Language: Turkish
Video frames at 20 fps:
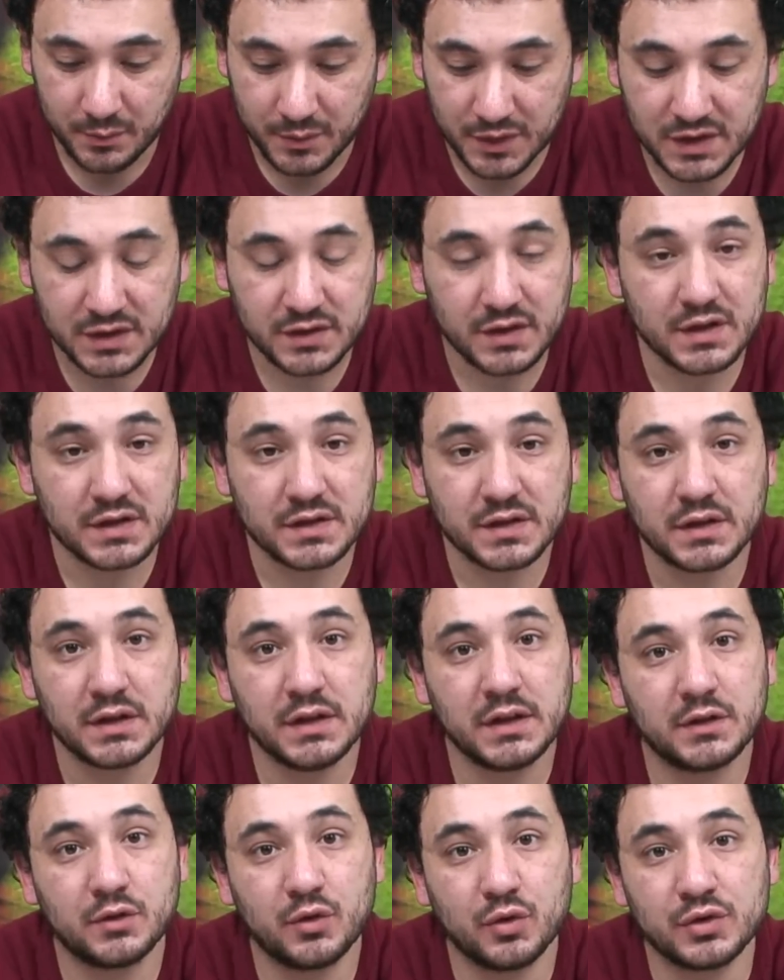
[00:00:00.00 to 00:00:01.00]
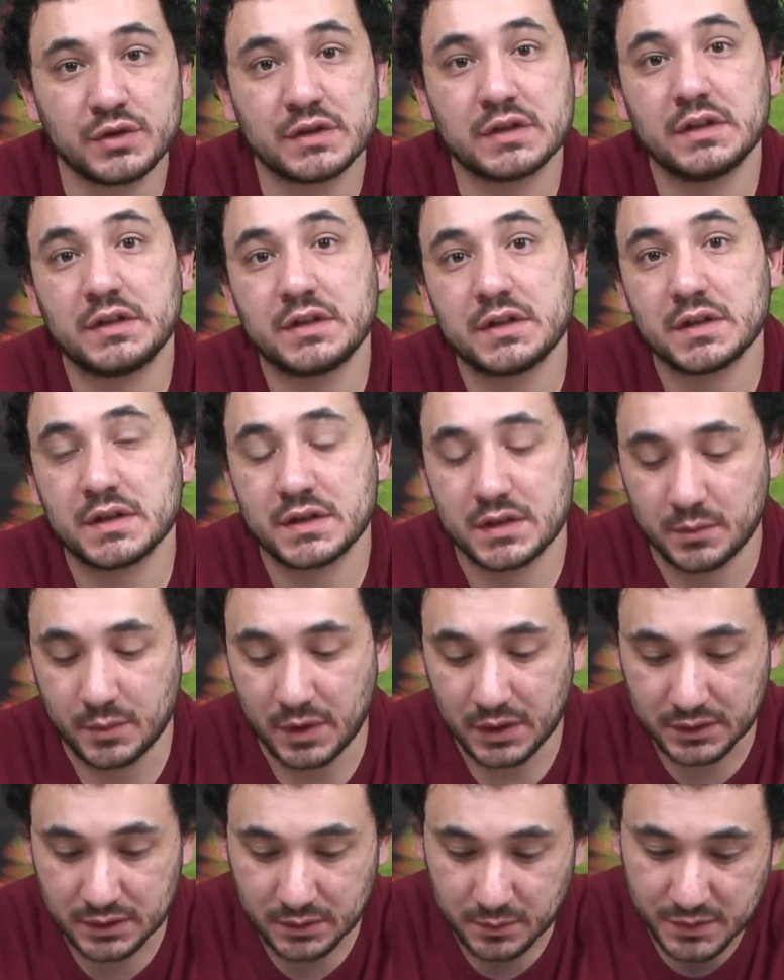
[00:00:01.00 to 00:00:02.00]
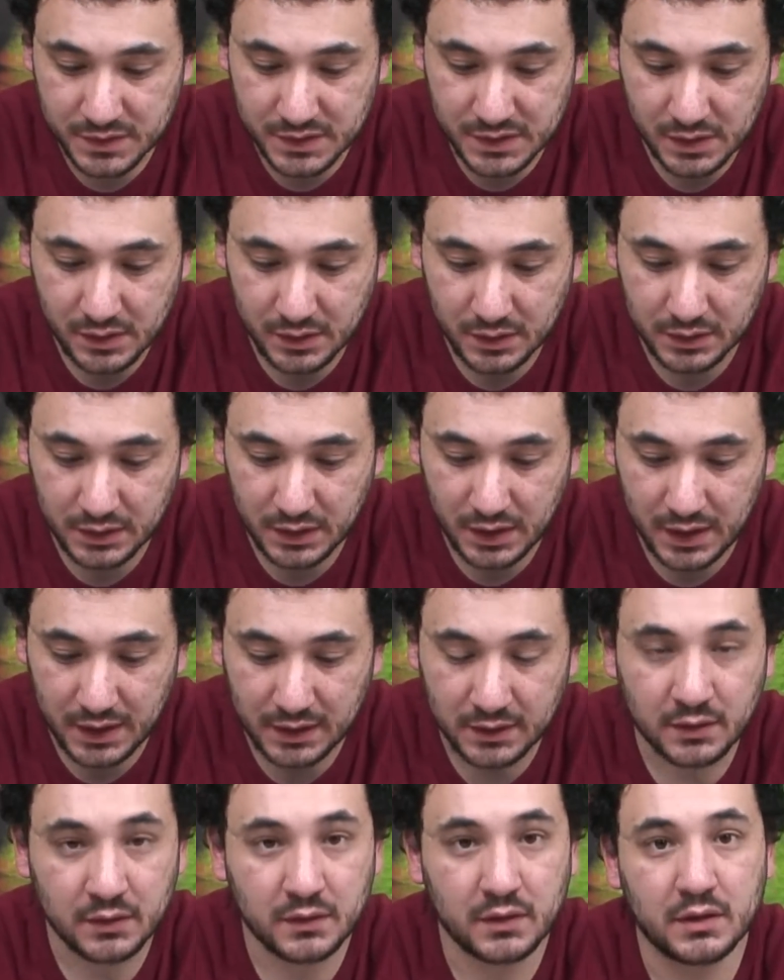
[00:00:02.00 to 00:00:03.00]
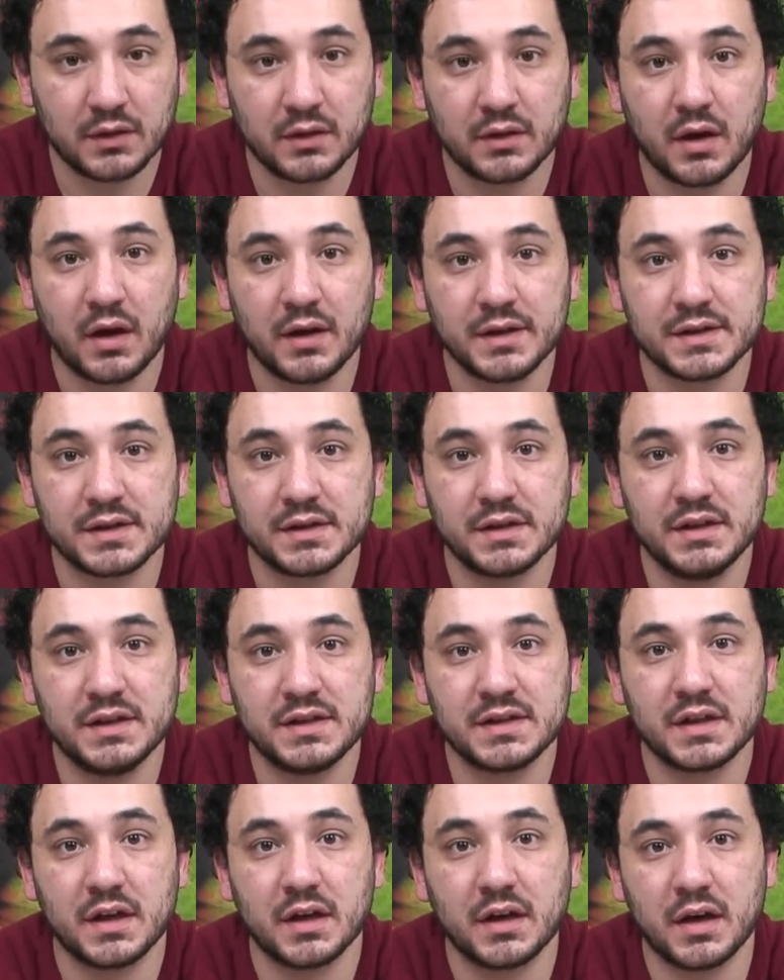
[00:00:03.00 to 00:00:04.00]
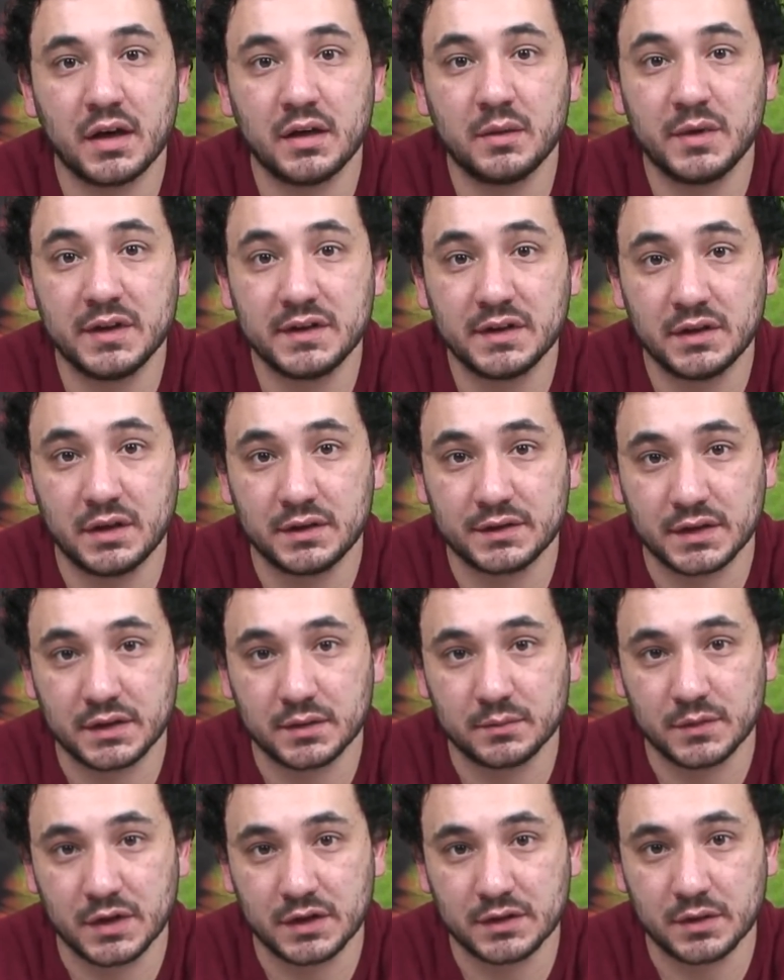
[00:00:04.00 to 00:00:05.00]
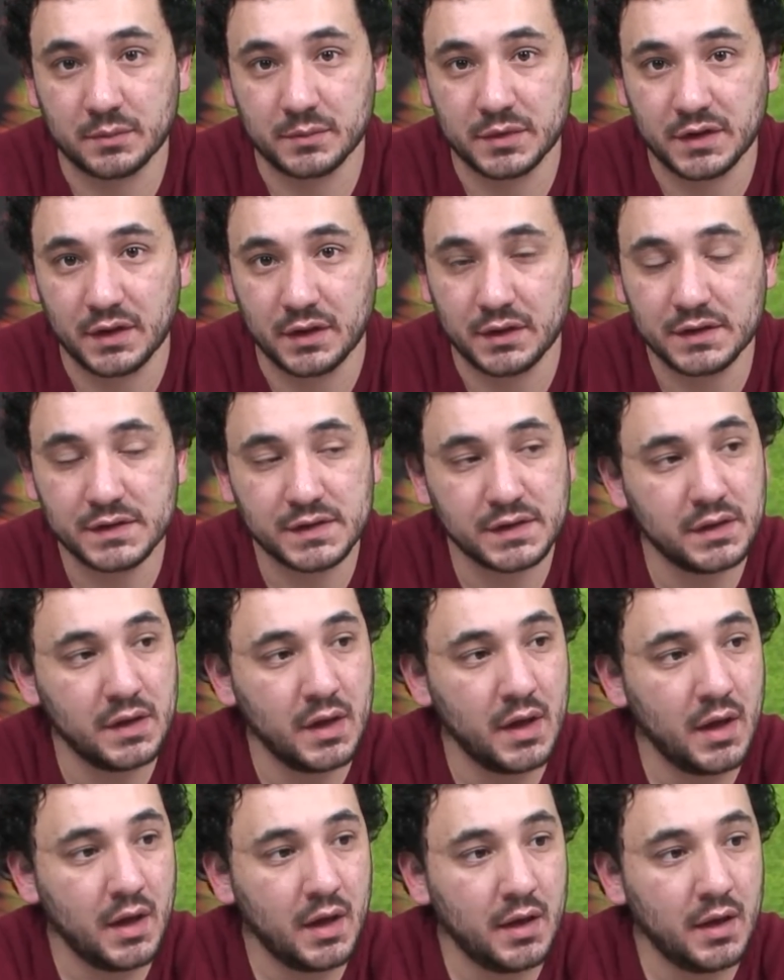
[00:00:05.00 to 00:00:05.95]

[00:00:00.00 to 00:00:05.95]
Beş Beşiktaş'ta ilk 4 sıra içerisine baktığımızda hani en e, az iç saha galibiyeti alan takımlardan bir tanesi.